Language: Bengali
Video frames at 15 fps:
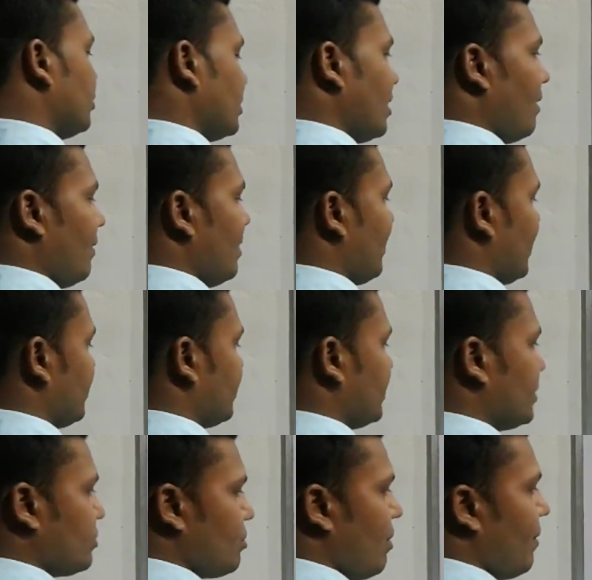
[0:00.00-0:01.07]
ছুটি হওয়ায় মানে
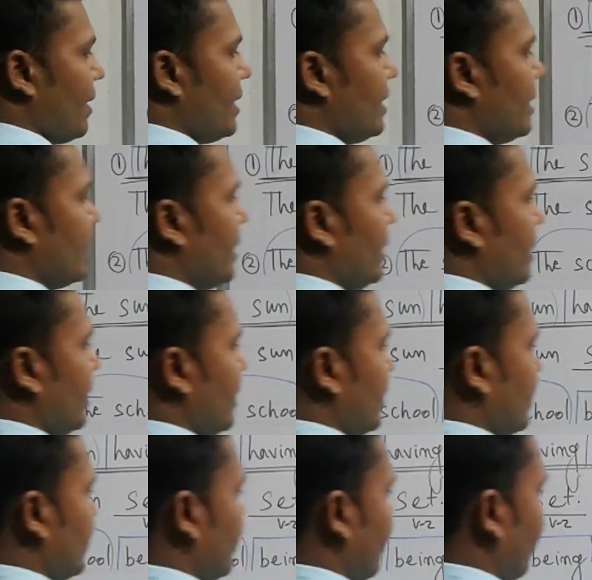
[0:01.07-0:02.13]
শেষ হওয়ায়
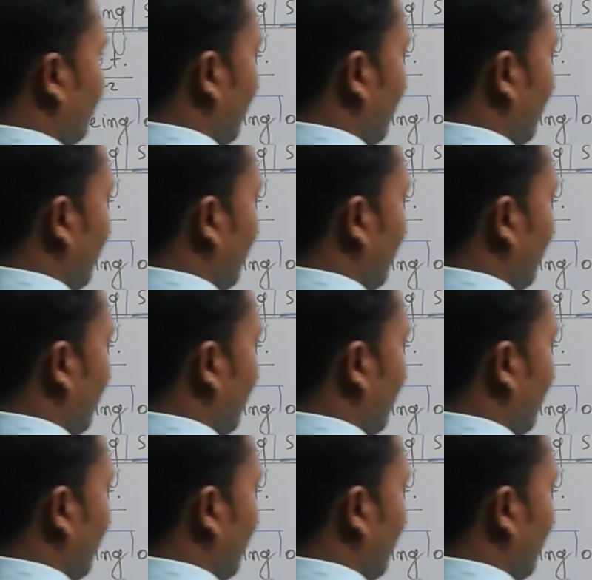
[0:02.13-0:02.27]
দ্য